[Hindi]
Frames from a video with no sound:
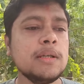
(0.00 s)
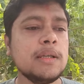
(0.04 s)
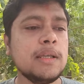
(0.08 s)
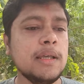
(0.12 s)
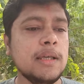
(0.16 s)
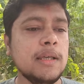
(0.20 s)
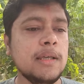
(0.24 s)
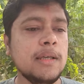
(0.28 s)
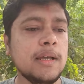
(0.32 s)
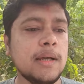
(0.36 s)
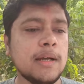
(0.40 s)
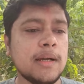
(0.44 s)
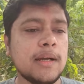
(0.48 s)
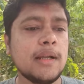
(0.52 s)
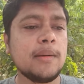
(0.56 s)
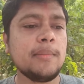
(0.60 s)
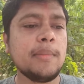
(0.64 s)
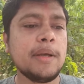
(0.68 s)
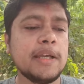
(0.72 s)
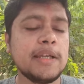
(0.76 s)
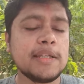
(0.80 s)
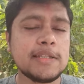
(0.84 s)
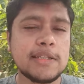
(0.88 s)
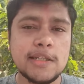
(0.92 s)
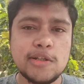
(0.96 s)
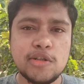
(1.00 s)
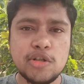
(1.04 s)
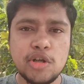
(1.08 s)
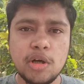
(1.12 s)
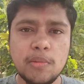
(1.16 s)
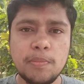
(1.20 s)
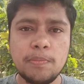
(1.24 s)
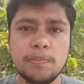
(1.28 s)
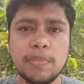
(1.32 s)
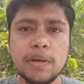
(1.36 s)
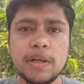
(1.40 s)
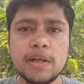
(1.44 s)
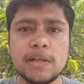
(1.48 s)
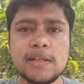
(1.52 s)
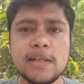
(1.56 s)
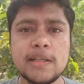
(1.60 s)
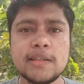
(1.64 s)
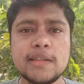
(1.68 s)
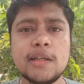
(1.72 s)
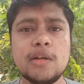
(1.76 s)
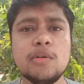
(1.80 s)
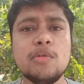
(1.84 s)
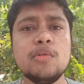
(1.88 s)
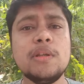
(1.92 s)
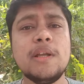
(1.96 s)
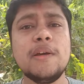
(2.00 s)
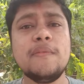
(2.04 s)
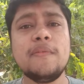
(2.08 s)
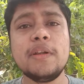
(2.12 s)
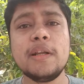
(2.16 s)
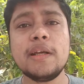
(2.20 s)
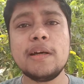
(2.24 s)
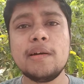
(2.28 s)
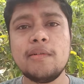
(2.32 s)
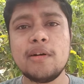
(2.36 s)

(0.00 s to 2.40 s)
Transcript: कि अगर मैं किसी जॉब पर जाता हूँ या फिर